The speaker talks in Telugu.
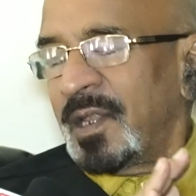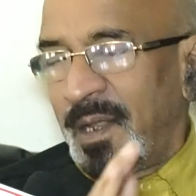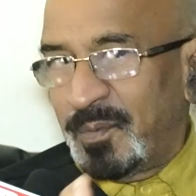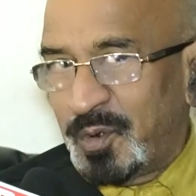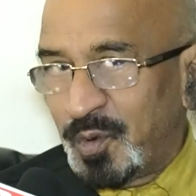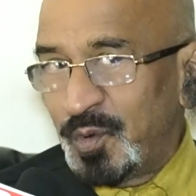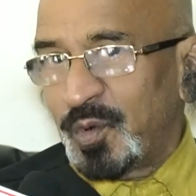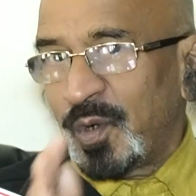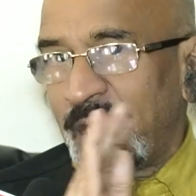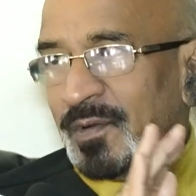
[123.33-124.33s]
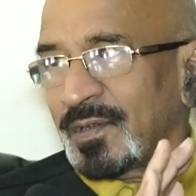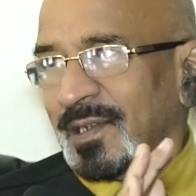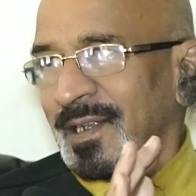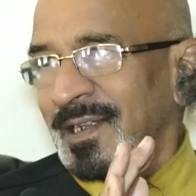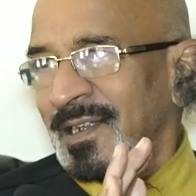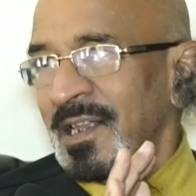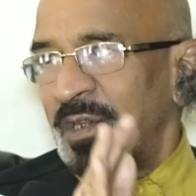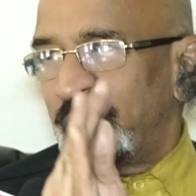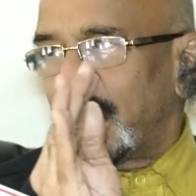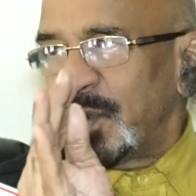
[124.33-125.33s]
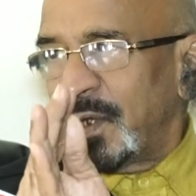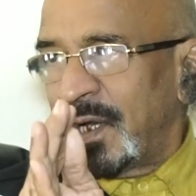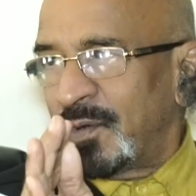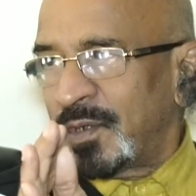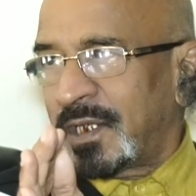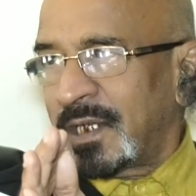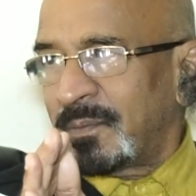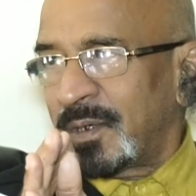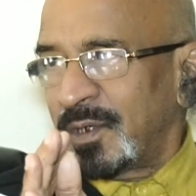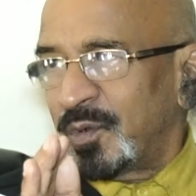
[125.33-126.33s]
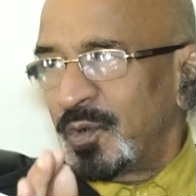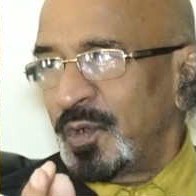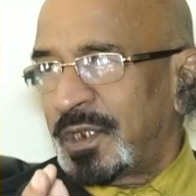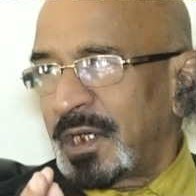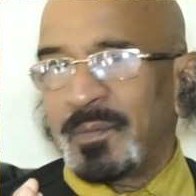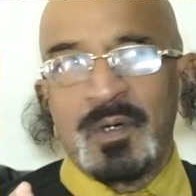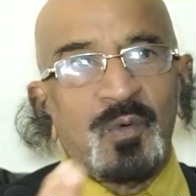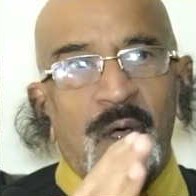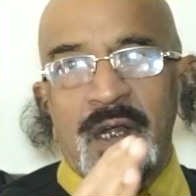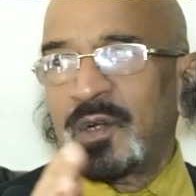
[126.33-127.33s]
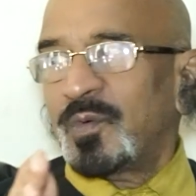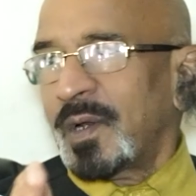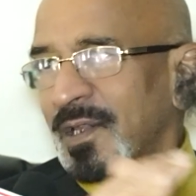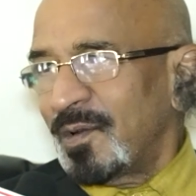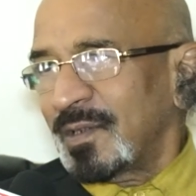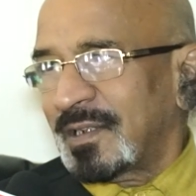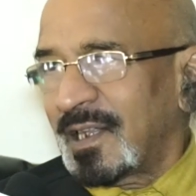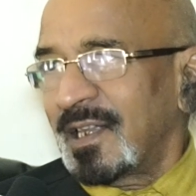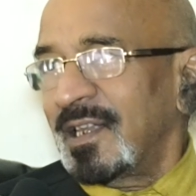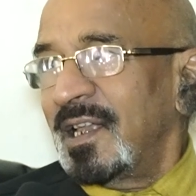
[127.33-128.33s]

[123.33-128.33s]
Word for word: రేపు జూన్ జూలై వస్తాయి జూన్ జూలై వచ్చేటప్పటికి జూన్ వచ్చేటప్పటికి వానలు వరదలు వస్తాయి